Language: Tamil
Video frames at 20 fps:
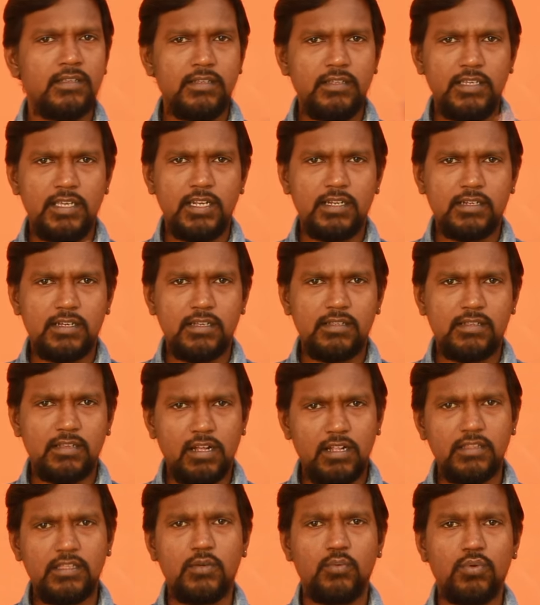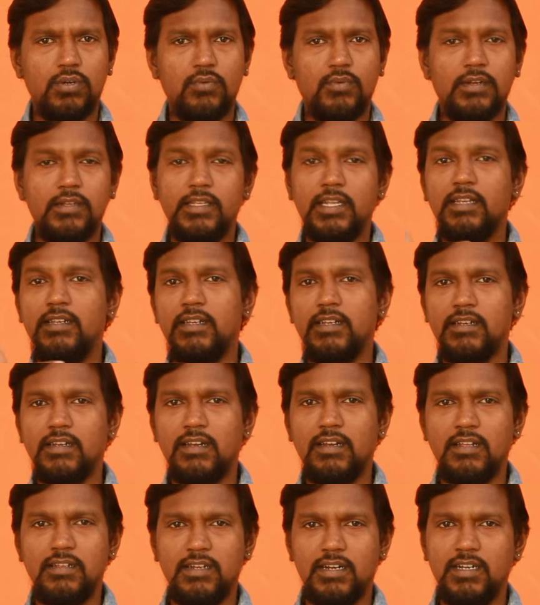இயற்கை சார்ந்த உணவுகள்
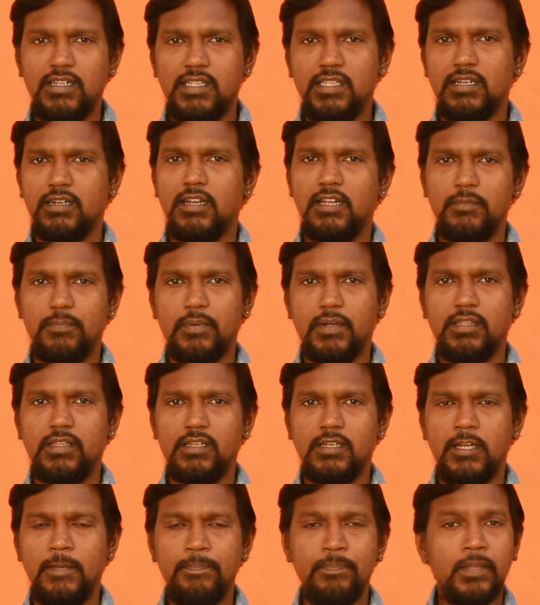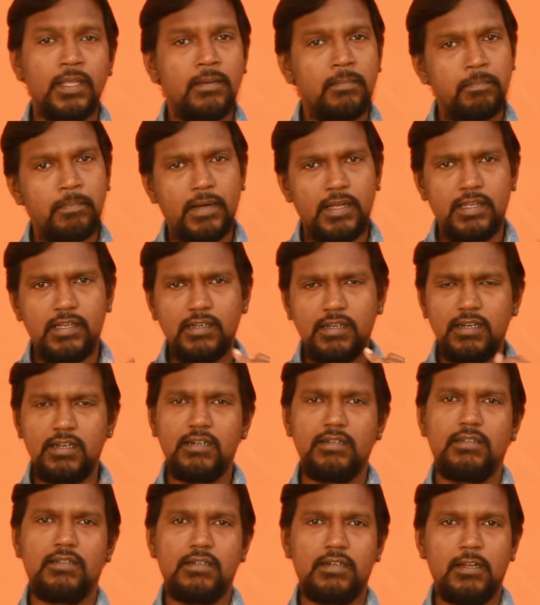என்னென்னலாம் எடுத்துக்கலாம்னு பார்த்தீங்கன்னா பழங்கள்
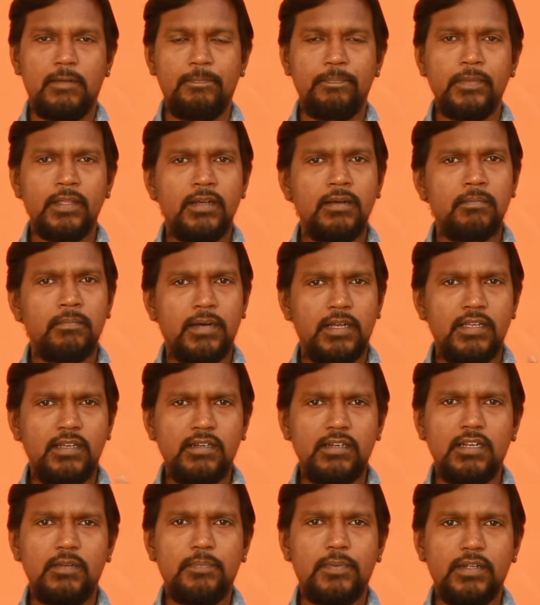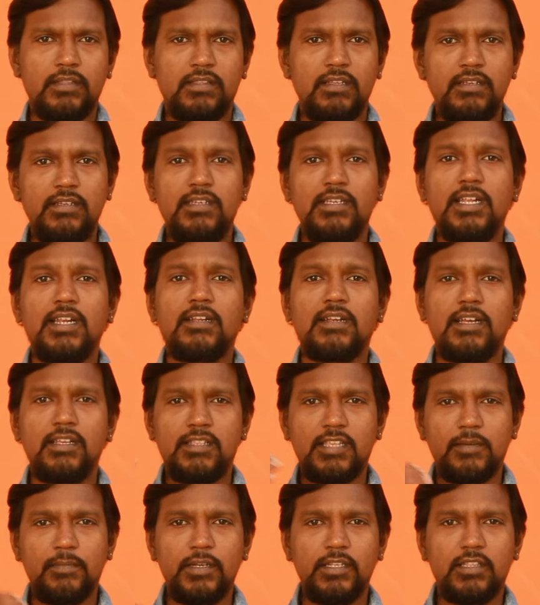எடுத்துக்கலாம் பழங்கள் பார்த்தா இயற்கை
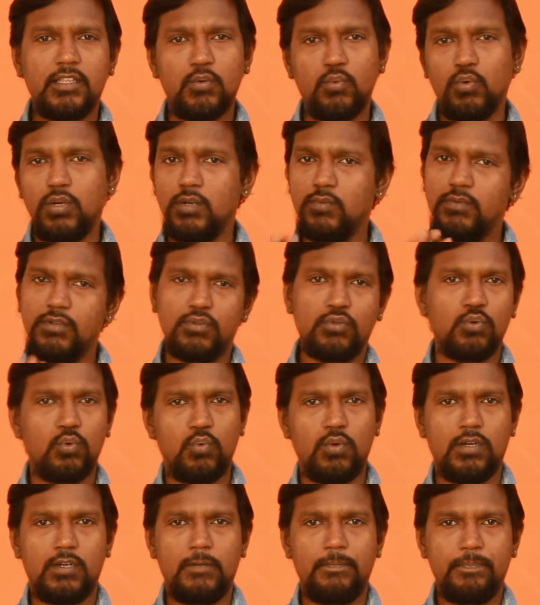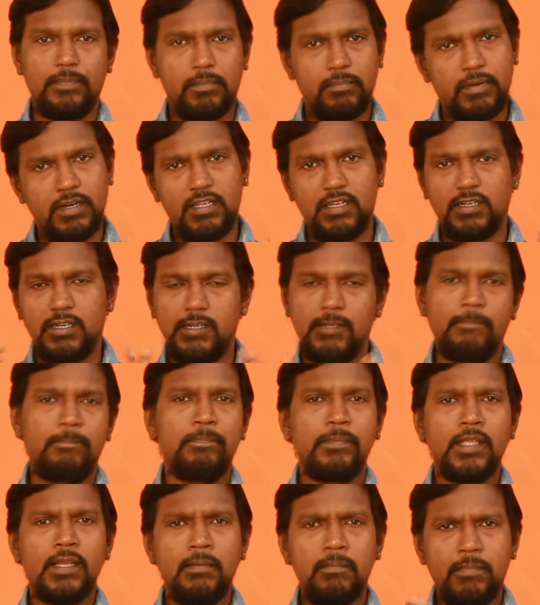சமைத்த உணவுன்னு சொல்லுவாங்க பழங்களை
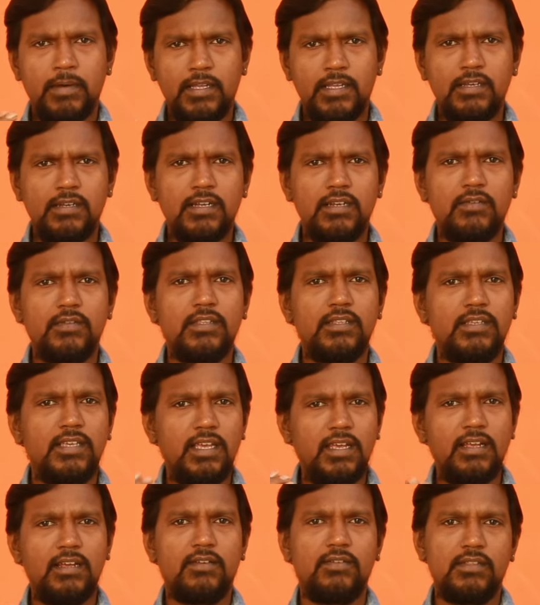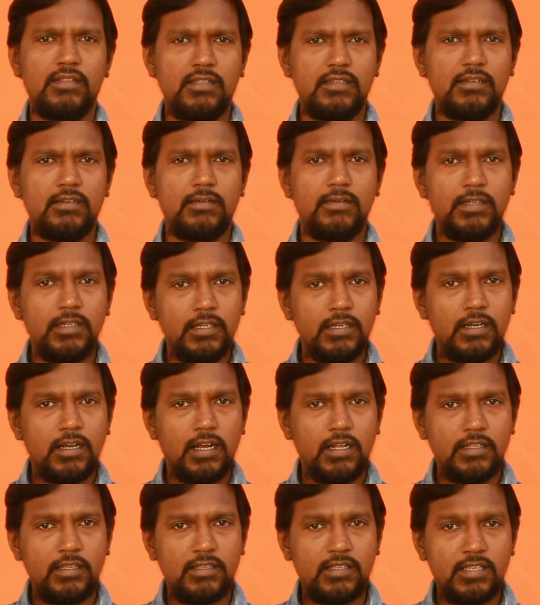பழங்கள் வந்து ஏன் வந்து
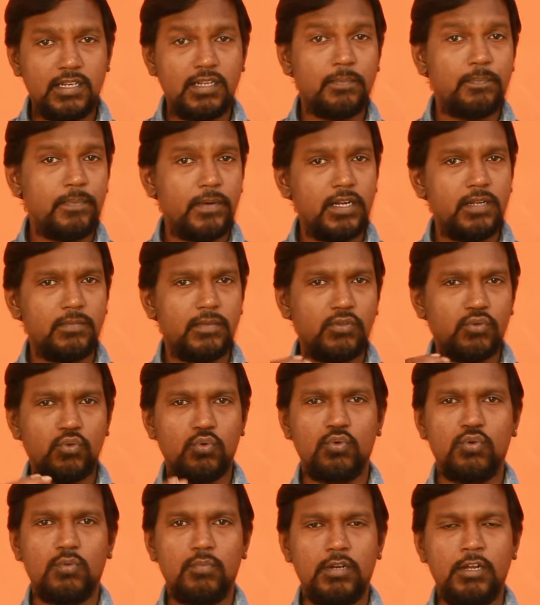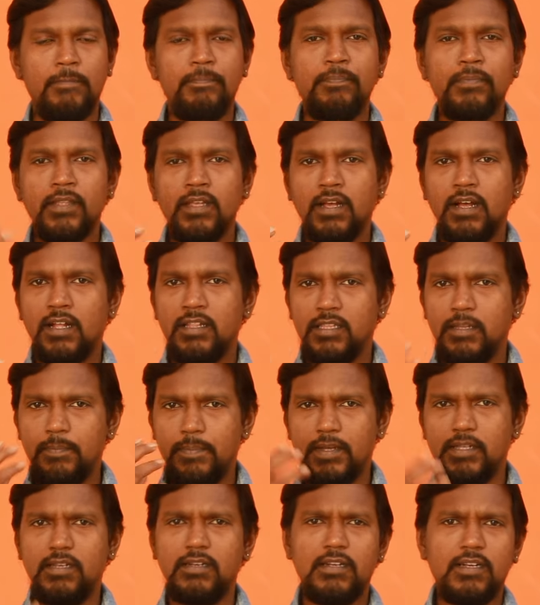அதை சிறப்பாக நம்ம சொல்கிறோம்னா அந்த
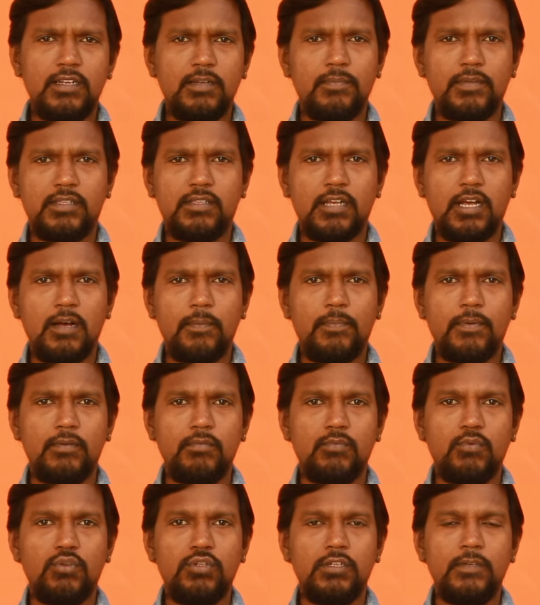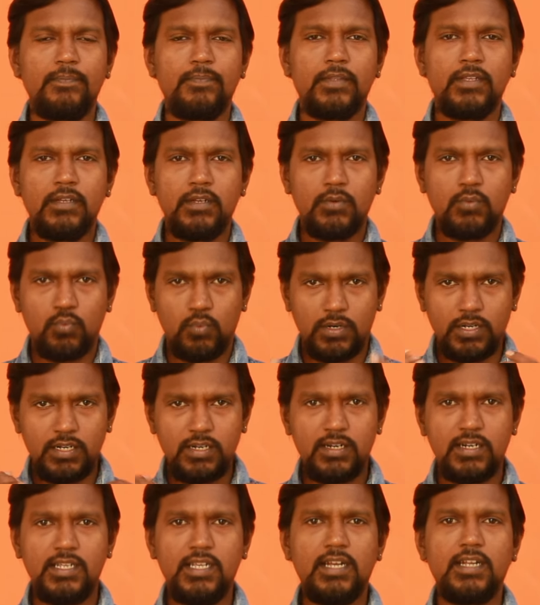பழங்கள் நம்ம சாப்பிடும்போது
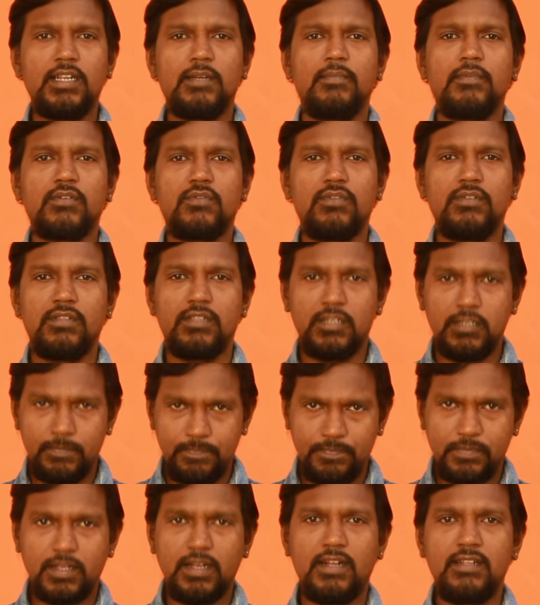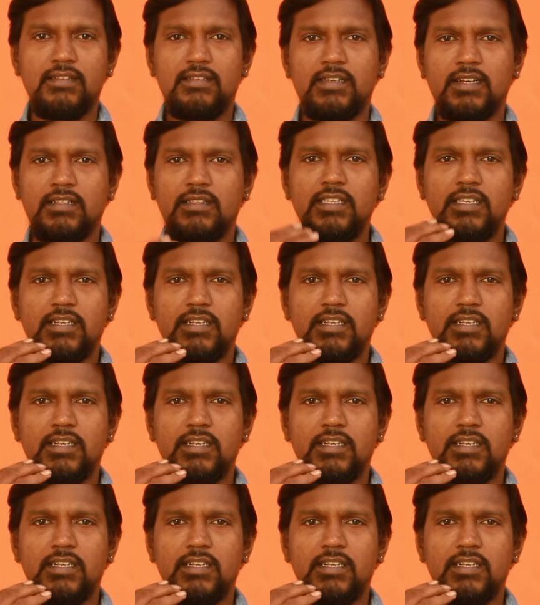உடனடியாக நமக்கு வந்து அது சக்தி